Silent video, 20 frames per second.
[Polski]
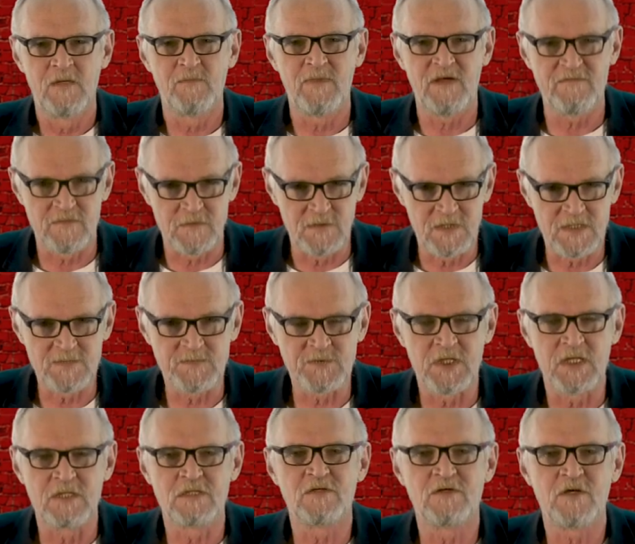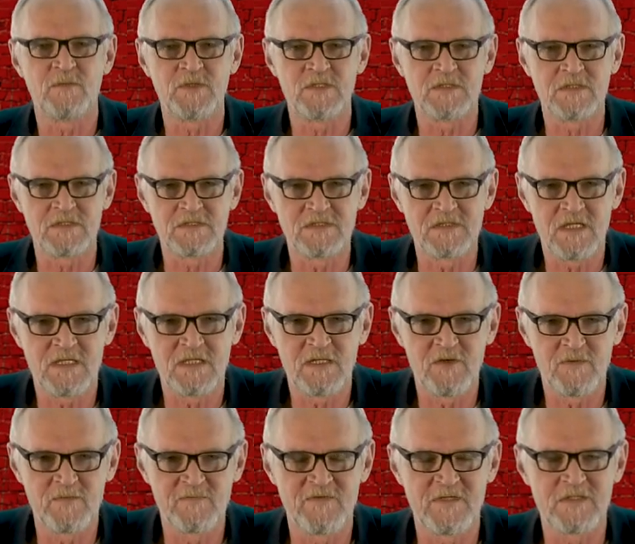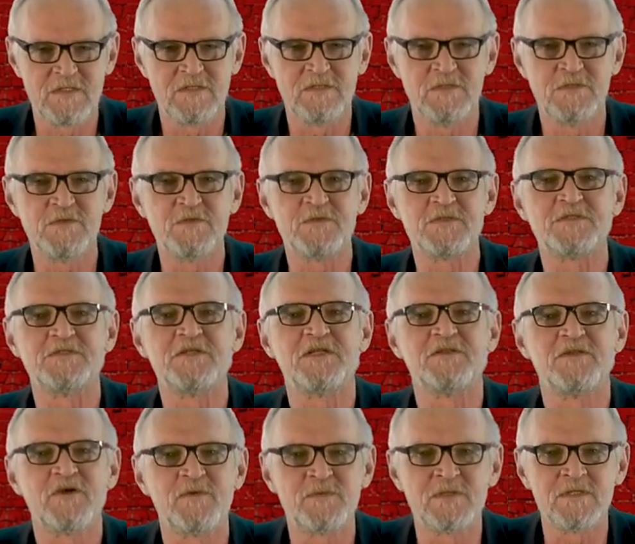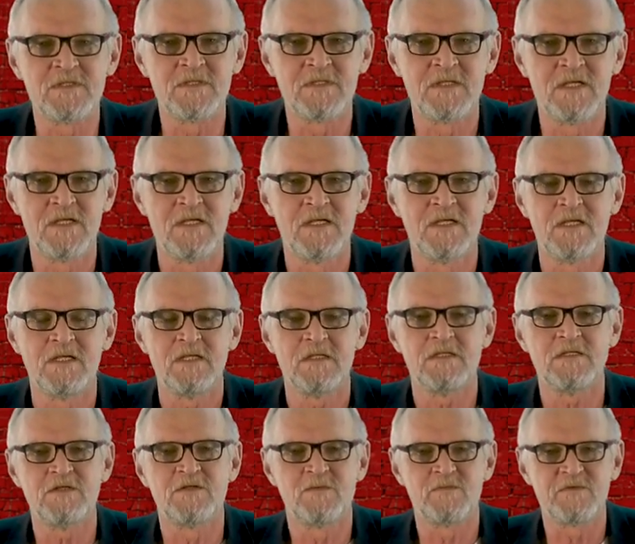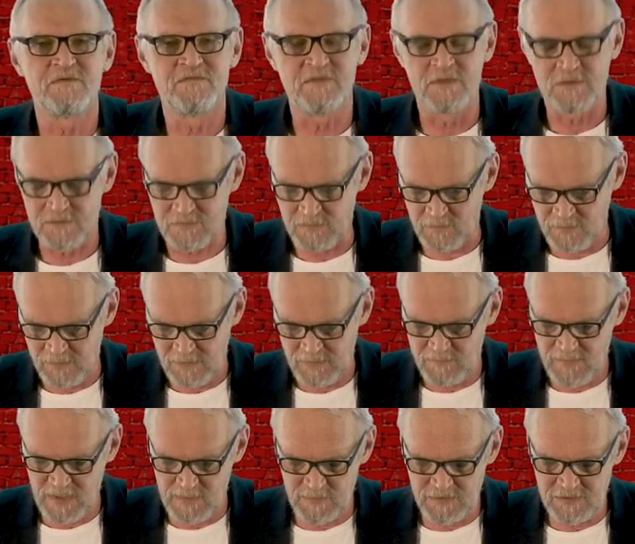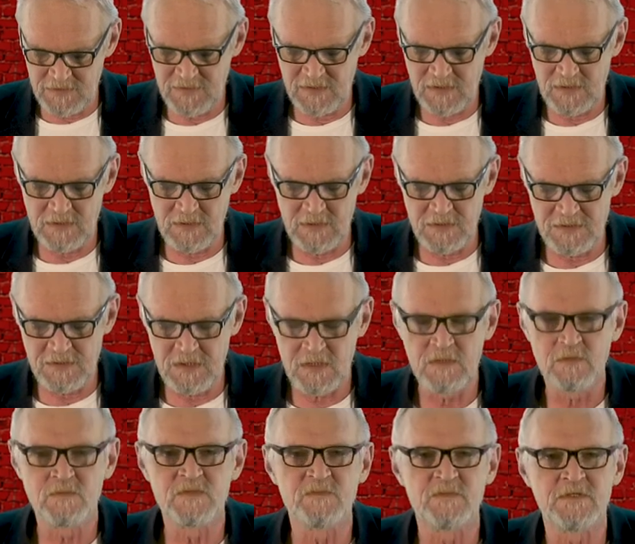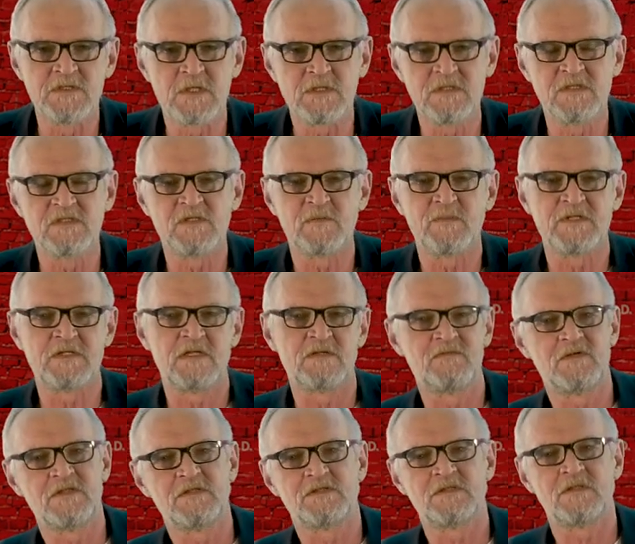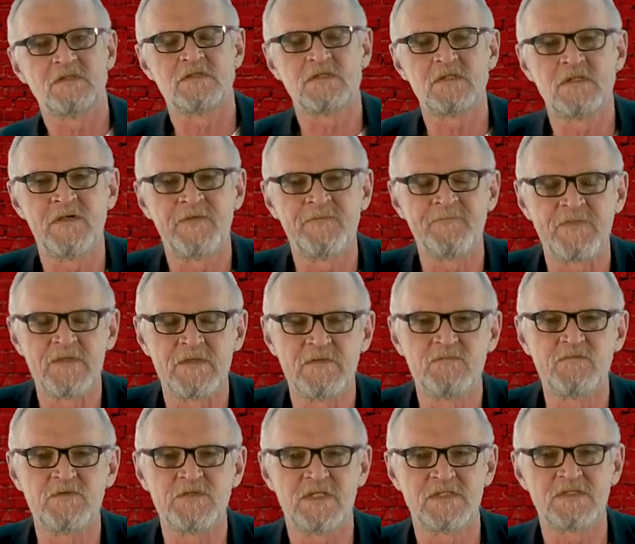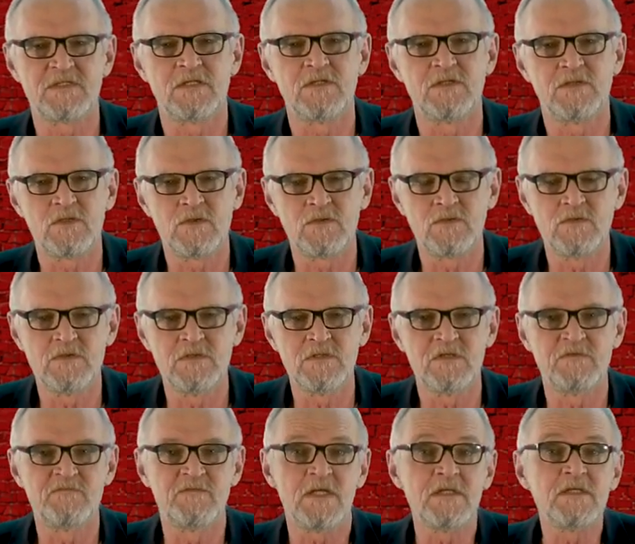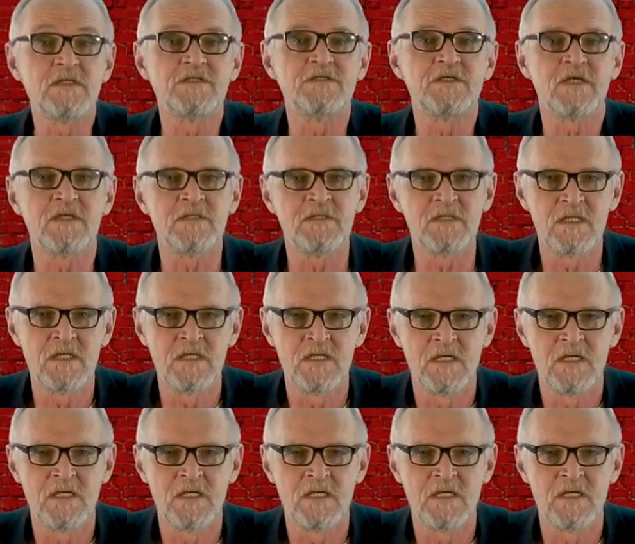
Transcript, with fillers: Paweł Kasprzak, komentarz dnia dla obywateli News. Dzień dobry i dobry wieczór. Mamy dzisiaj niedzielę, 8 dzień listopada 2020 roku i ten wielki dzień